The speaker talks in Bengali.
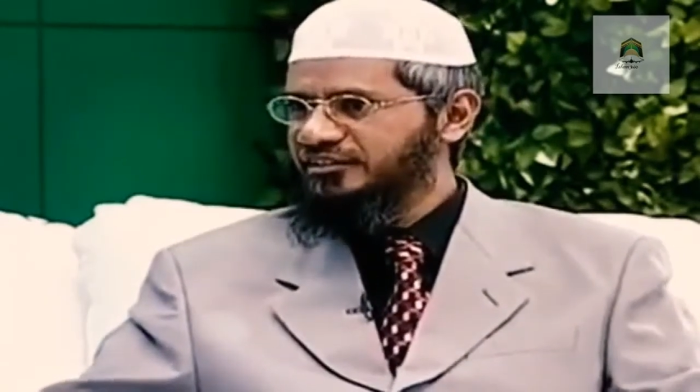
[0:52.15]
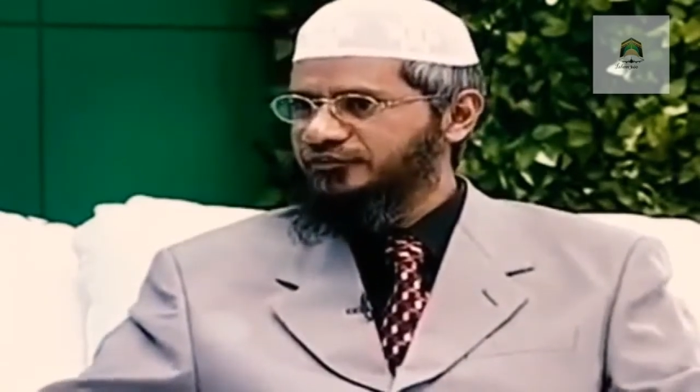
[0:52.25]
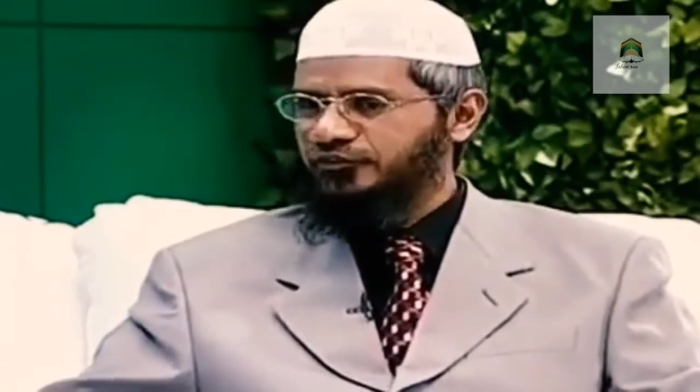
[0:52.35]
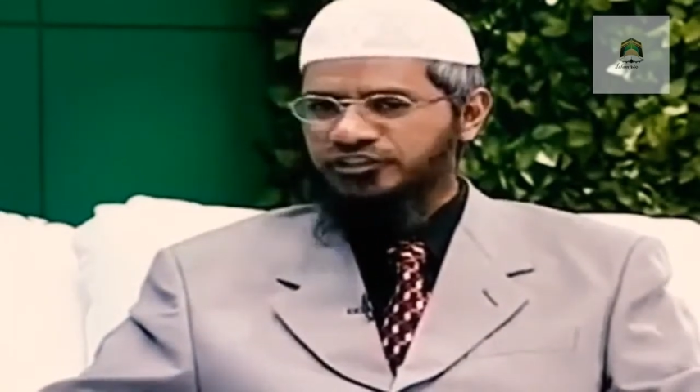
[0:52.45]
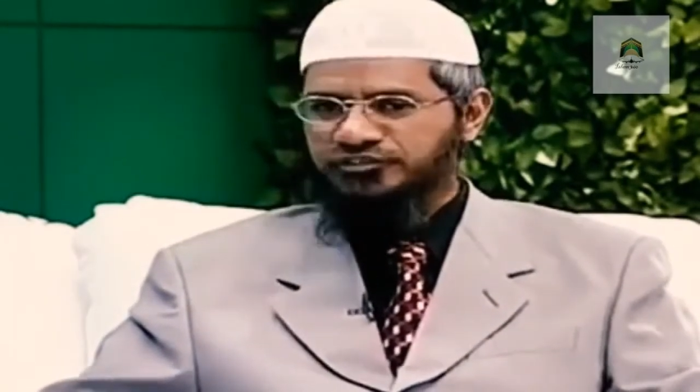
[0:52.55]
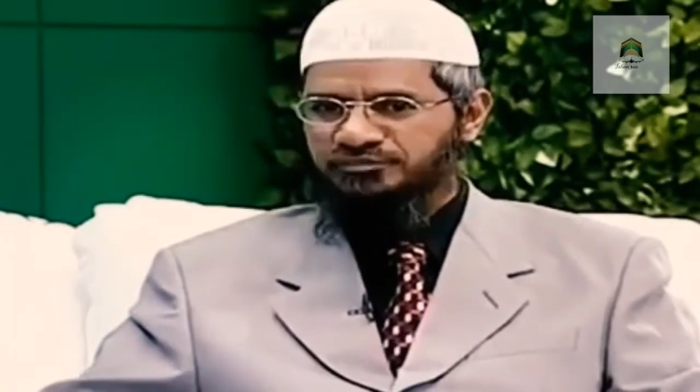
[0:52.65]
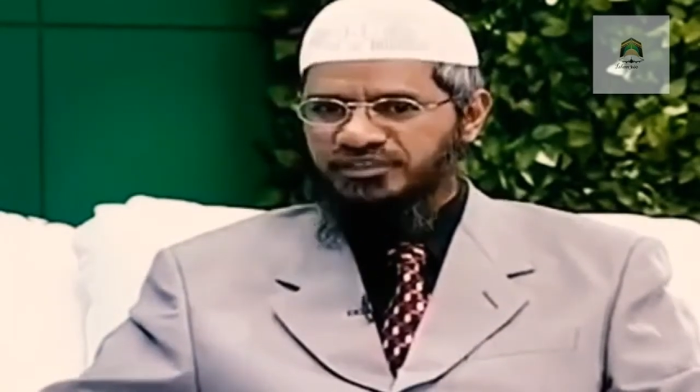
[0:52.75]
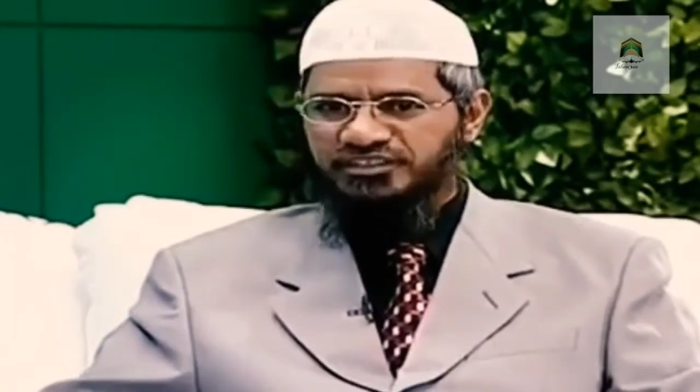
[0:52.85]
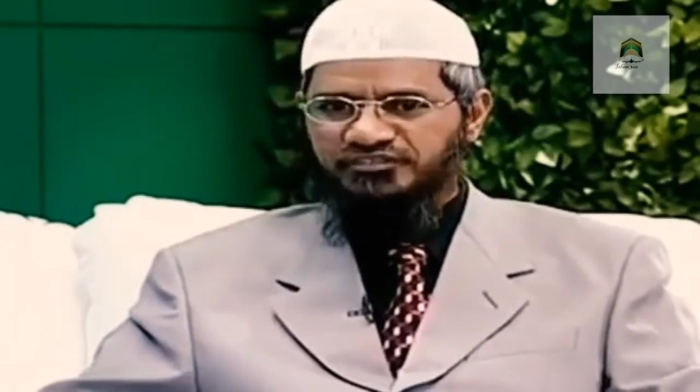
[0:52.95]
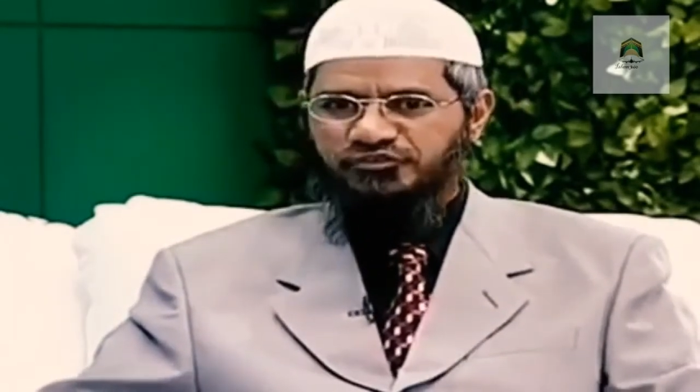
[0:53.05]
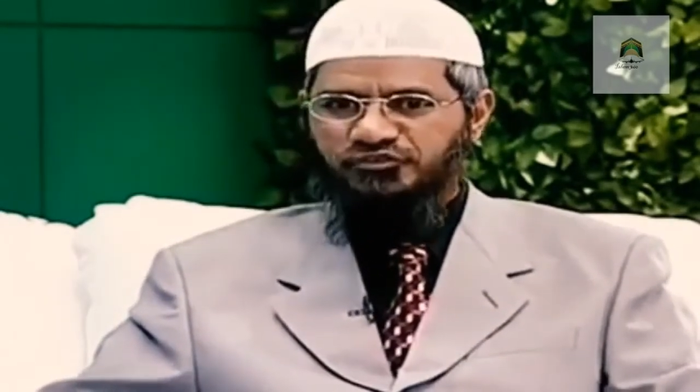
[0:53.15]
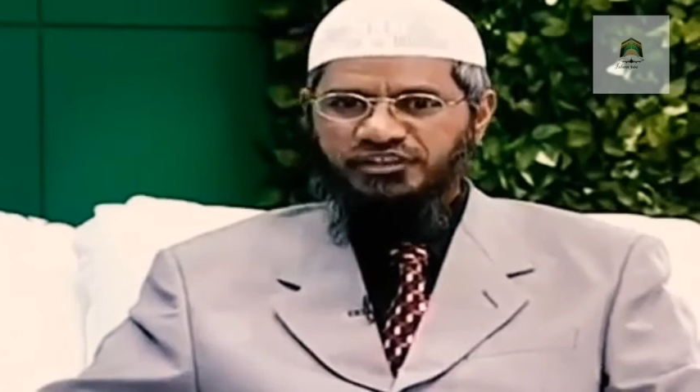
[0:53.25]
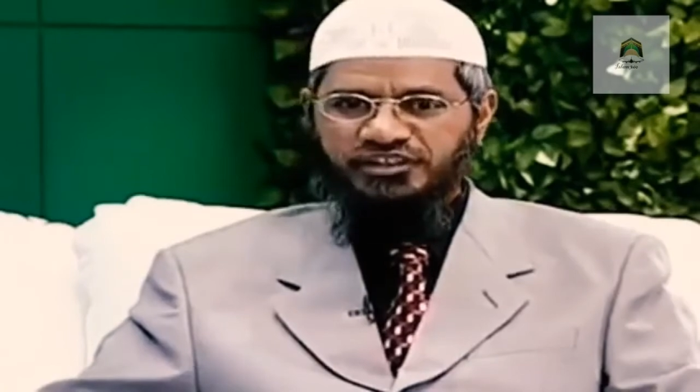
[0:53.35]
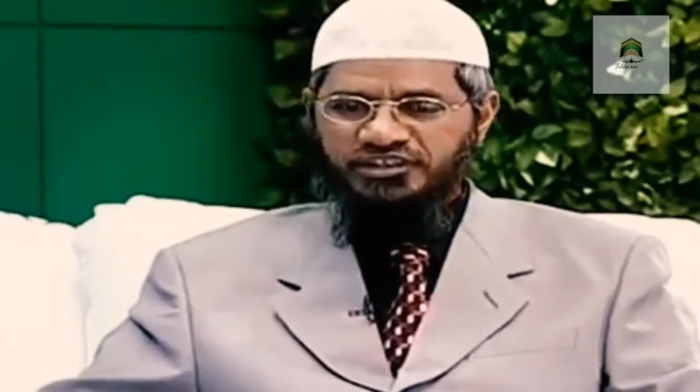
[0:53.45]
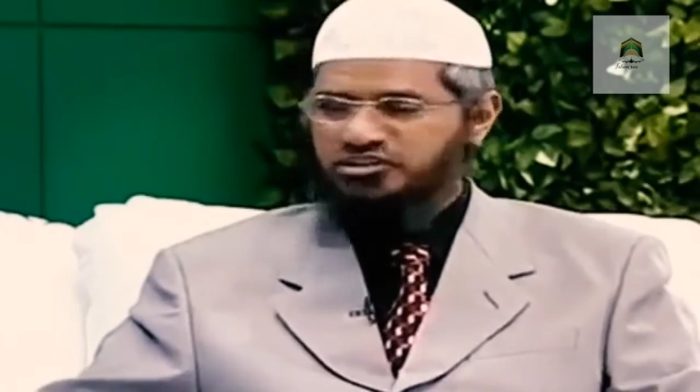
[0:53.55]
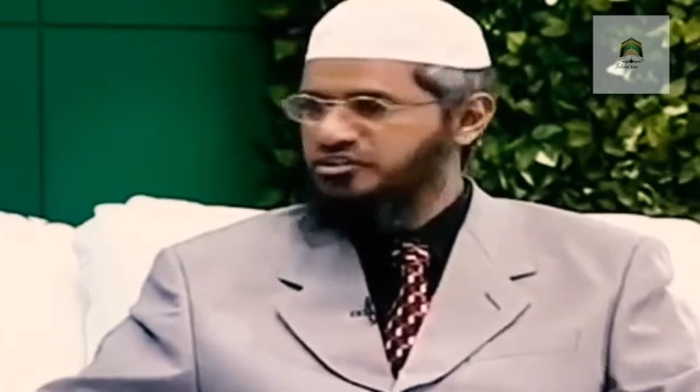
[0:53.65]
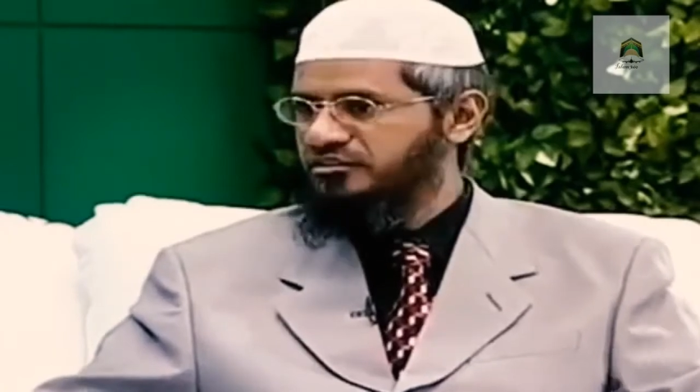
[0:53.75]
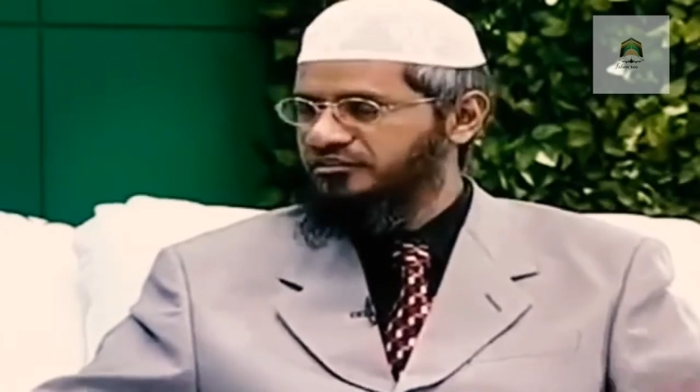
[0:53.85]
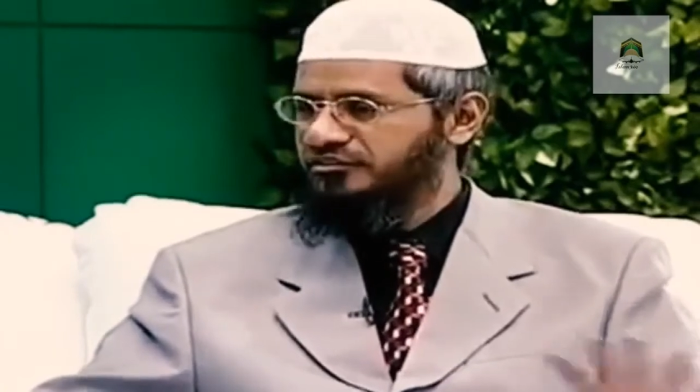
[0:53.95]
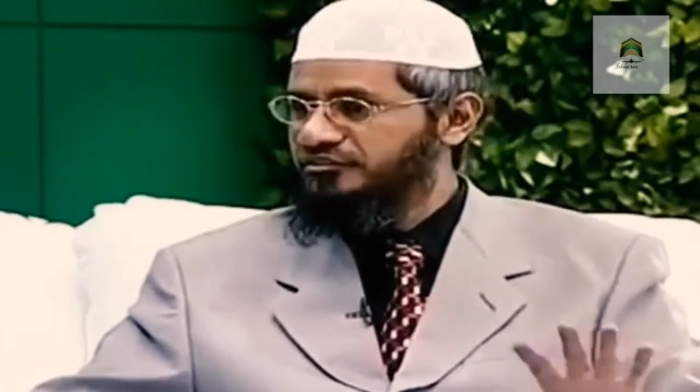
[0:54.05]
শুধু কাউকে সম্মান দেখানোর
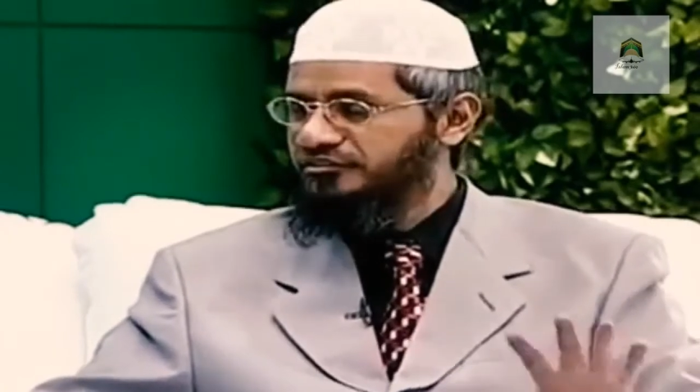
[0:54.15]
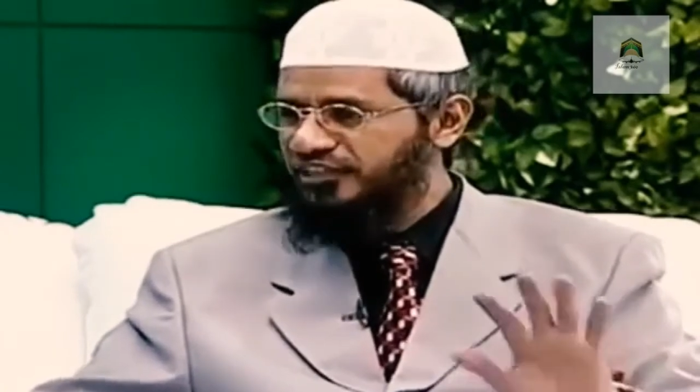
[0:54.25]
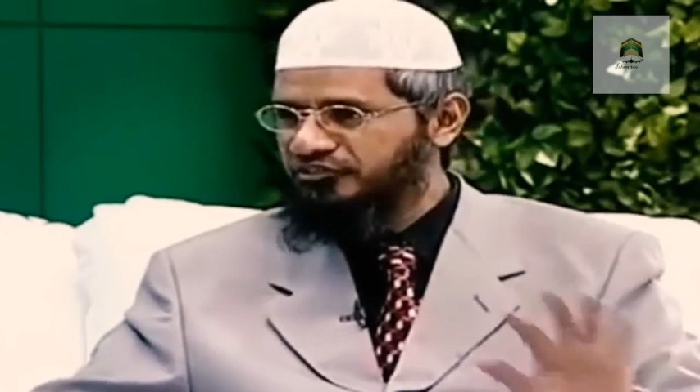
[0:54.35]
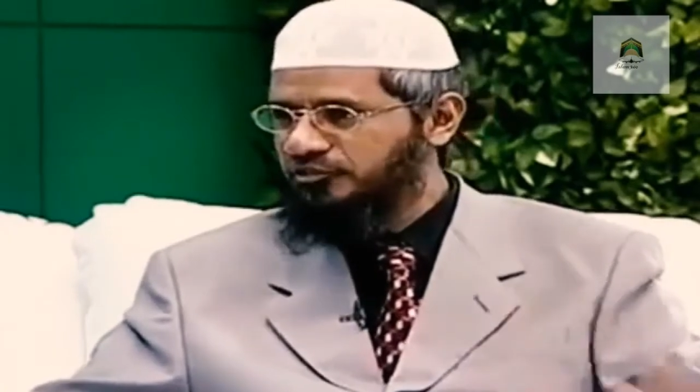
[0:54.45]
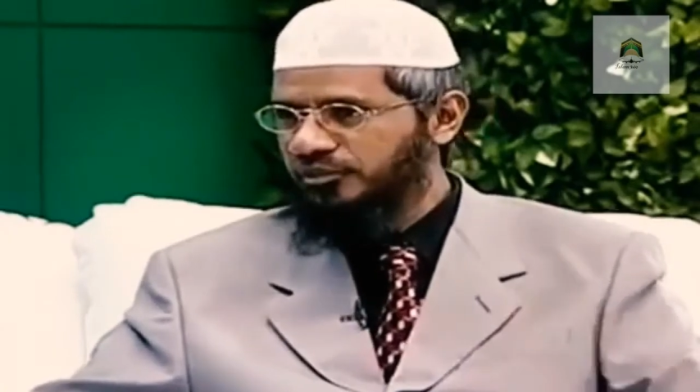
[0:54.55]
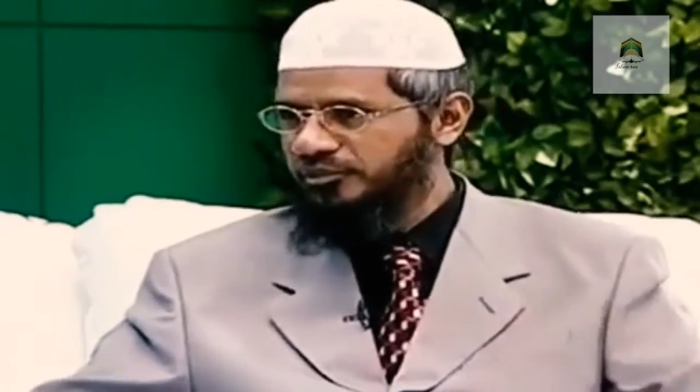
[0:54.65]
জন্য এটার